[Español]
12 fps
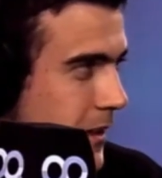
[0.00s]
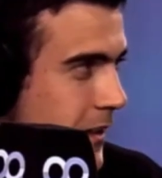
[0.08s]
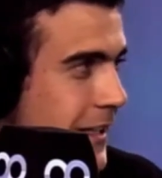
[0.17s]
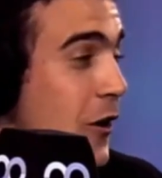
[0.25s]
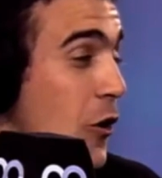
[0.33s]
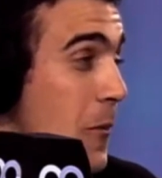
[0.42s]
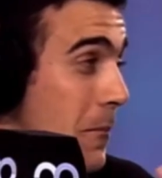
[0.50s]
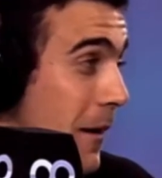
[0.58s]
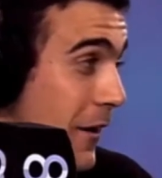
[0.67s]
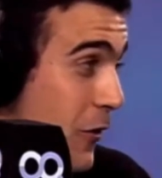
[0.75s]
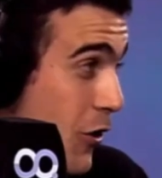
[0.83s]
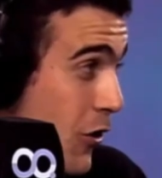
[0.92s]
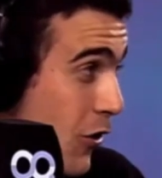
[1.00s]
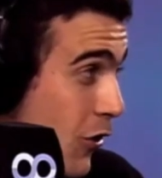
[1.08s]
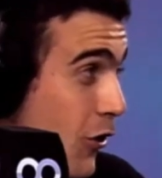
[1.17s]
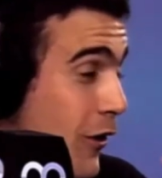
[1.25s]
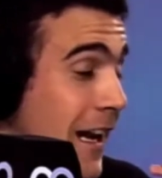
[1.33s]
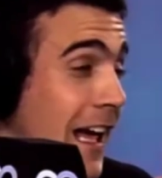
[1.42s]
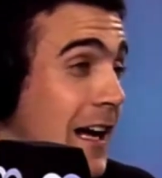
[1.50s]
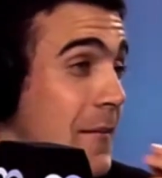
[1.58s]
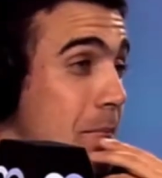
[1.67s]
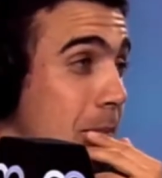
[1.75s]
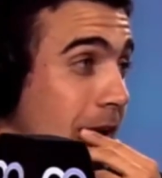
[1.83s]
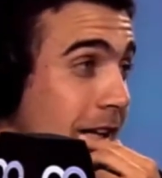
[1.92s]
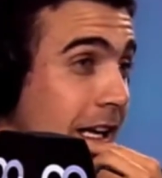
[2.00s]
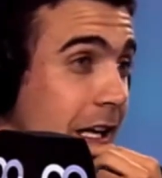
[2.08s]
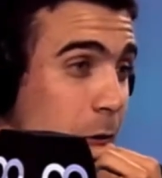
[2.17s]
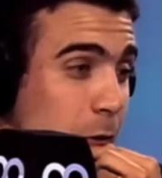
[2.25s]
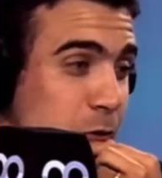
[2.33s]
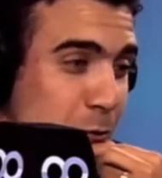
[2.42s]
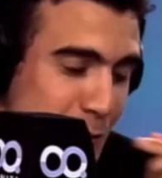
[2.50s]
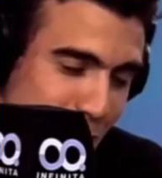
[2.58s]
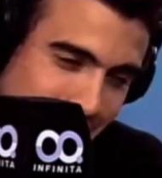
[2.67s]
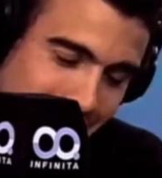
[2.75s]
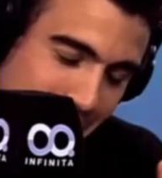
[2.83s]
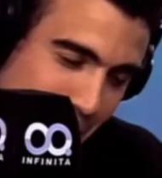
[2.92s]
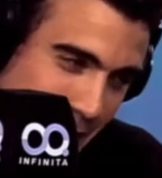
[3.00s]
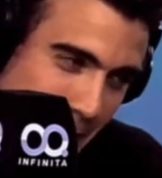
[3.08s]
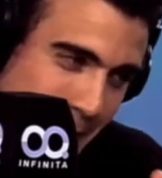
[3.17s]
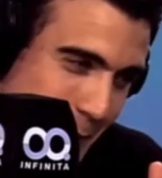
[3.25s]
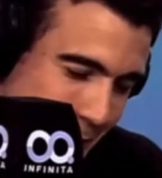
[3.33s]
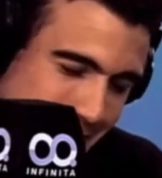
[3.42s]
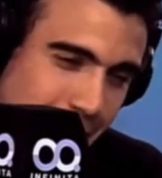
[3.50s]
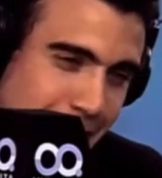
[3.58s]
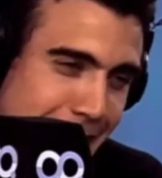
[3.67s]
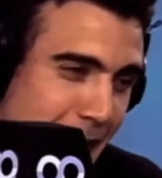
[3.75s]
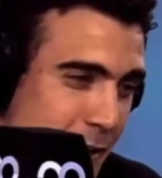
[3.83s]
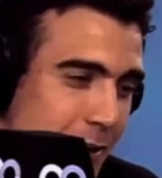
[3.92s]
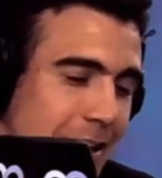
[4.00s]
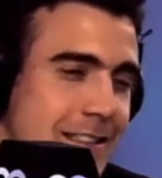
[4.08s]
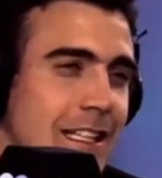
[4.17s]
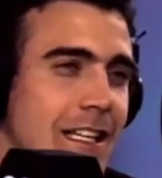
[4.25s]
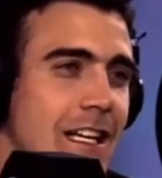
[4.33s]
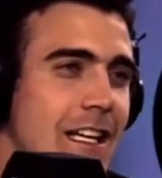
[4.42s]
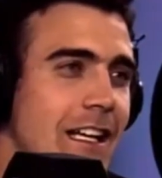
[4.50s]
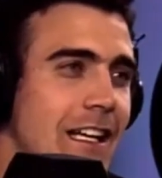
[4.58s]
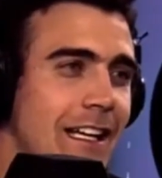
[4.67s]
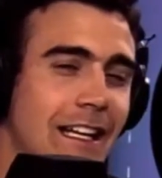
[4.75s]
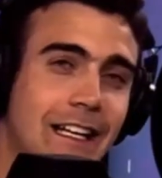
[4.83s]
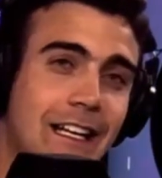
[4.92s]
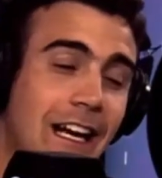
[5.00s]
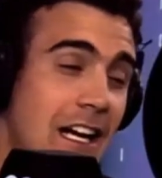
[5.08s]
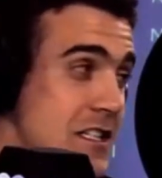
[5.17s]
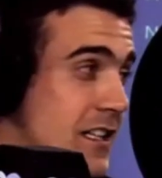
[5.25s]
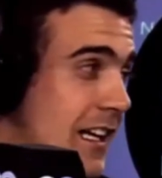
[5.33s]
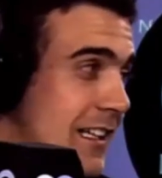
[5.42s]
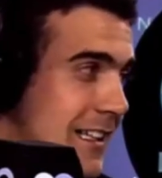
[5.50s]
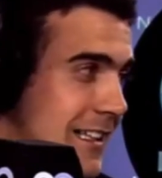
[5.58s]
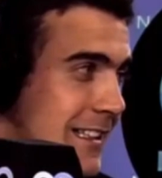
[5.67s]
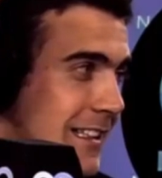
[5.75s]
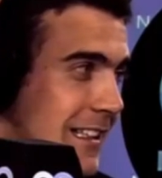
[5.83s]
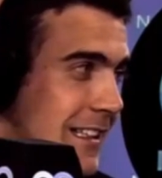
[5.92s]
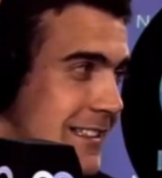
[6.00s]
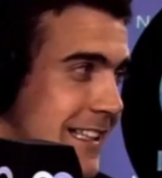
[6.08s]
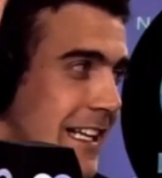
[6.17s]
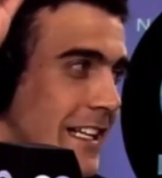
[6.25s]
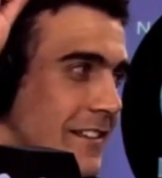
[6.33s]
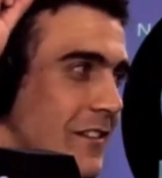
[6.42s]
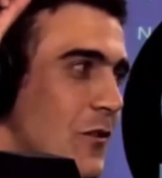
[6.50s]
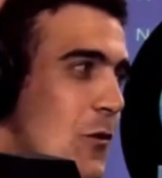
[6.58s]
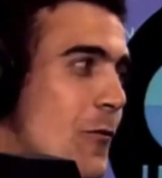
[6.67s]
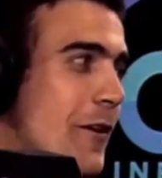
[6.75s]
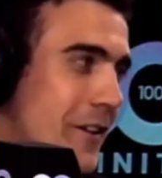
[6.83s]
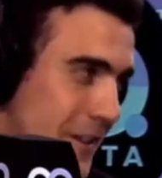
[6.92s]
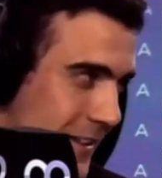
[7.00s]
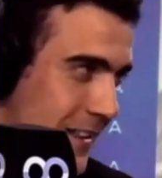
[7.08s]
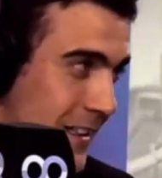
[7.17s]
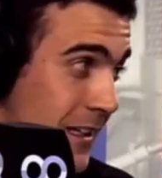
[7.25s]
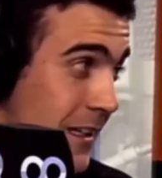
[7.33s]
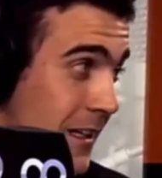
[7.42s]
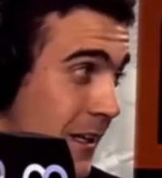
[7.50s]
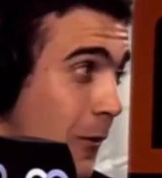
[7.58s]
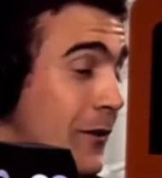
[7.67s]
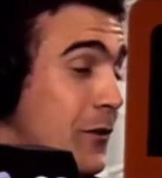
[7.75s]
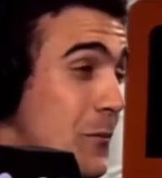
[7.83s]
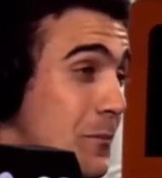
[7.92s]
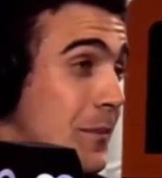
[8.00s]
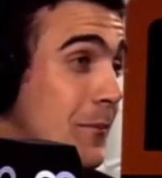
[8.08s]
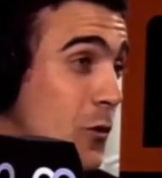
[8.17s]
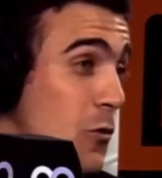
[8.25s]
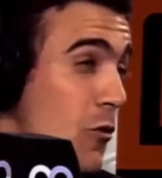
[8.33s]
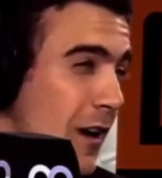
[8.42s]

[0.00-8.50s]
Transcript: Y lo comparó con la campaña que hubo en su minuto, que hay un capítulo extraordinario de la serie en que el hashtag delete Uber cuando hubo un